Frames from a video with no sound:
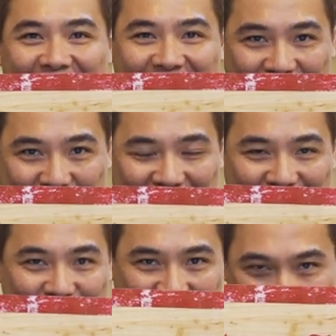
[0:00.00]
then
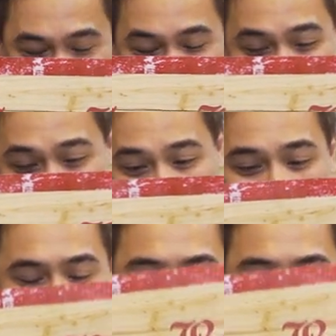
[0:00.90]
gagamitin ko siya. Shooting, shooting.